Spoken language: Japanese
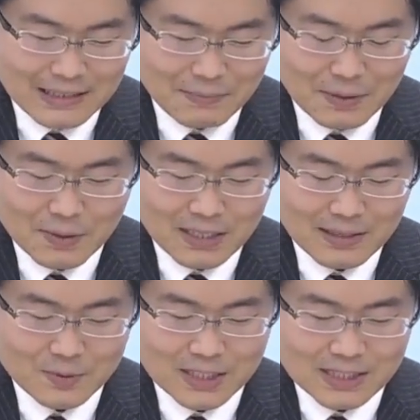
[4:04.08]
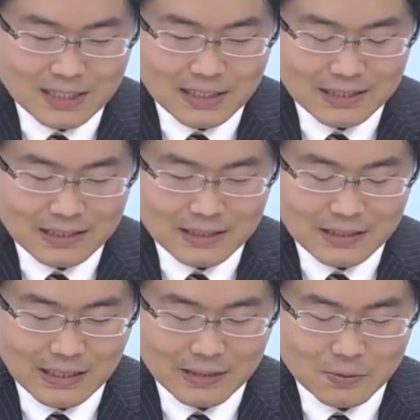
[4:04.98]
これからもですね
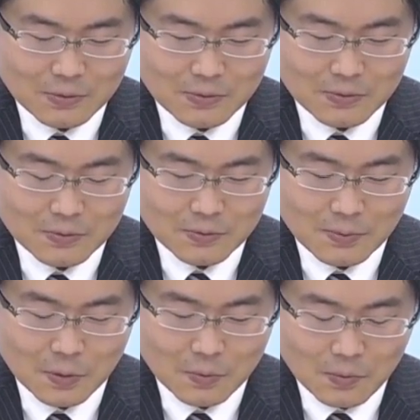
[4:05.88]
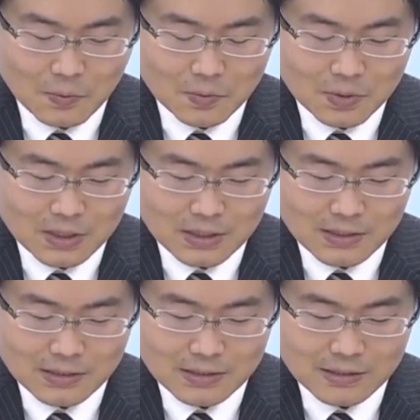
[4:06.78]
本当
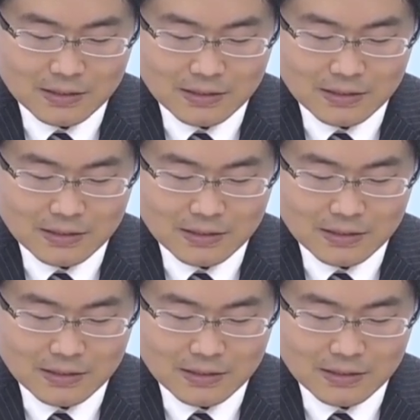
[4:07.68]
に